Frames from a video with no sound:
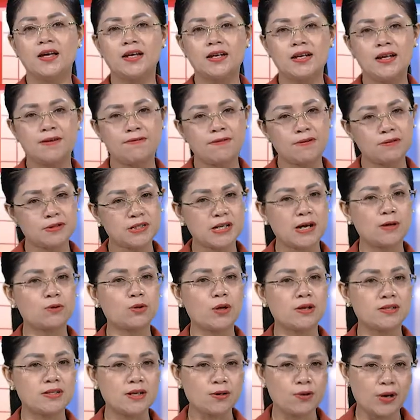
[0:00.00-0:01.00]
Để phong trào
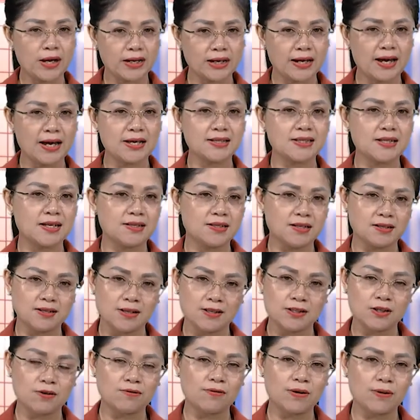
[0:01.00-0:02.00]
toàn dân đoàn kết xây dựng đời
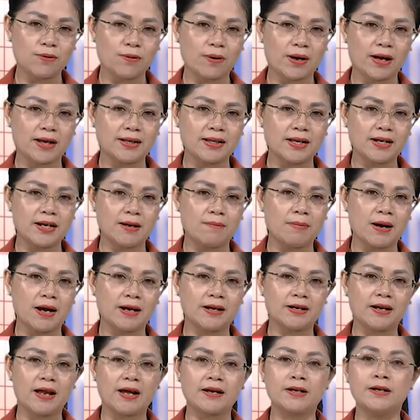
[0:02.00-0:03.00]
sống văn hóa tại địa
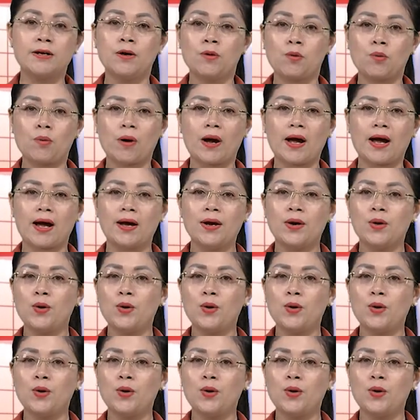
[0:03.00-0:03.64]
bàn đạt hiệu quả,